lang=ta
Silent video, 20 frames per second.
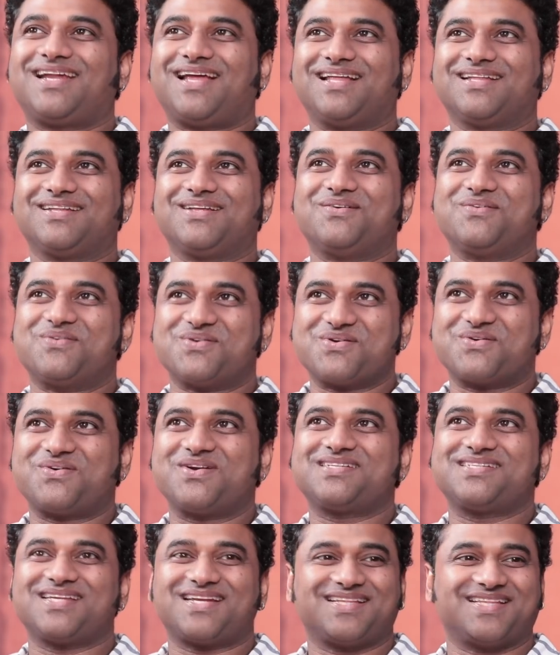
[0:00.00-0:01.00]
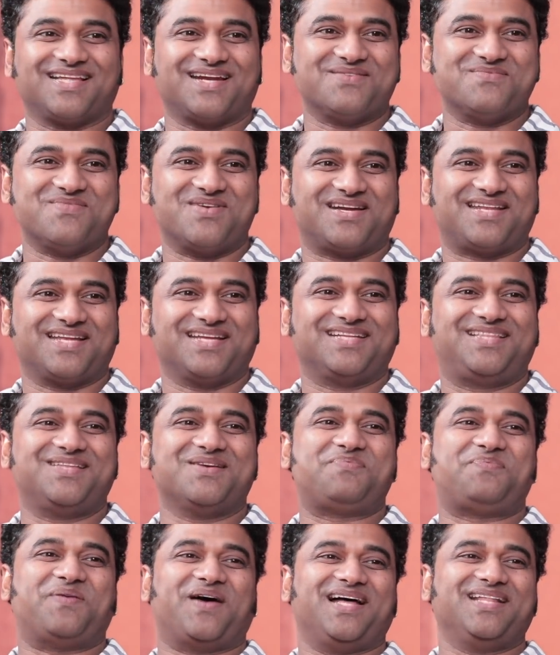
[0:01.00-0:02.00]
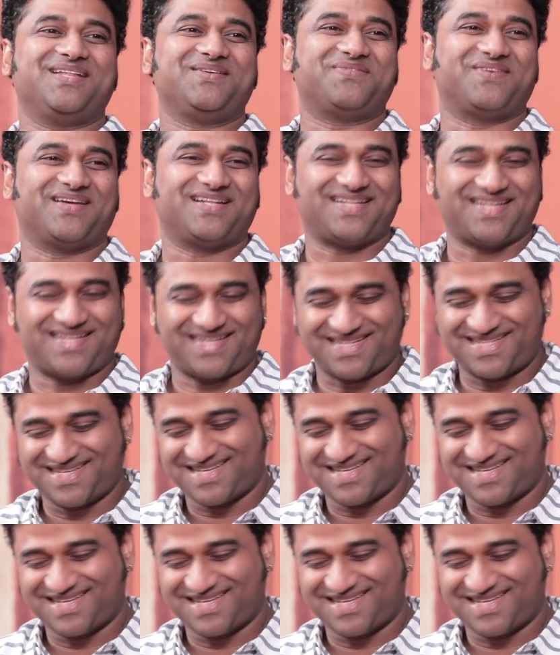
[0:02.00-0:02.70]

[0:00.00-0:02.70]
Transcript: எல்லாம் அதான் கூட சரியா தெரிய மாட்டேங்குது பாதி பாதி